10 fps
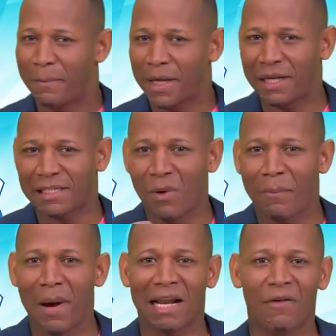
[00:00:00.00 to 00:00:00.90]
para trazer
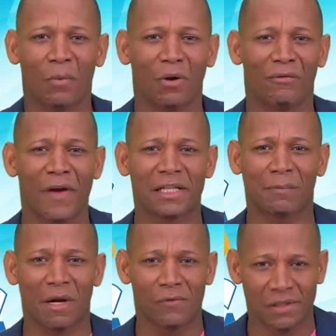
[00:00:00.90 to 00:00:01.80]
uma palavra
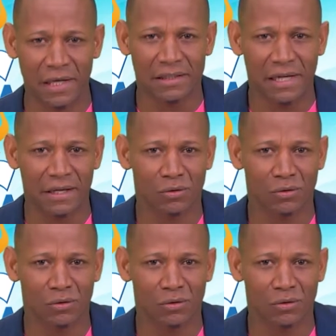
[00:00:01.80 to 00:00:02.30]
profética para vocês, hein?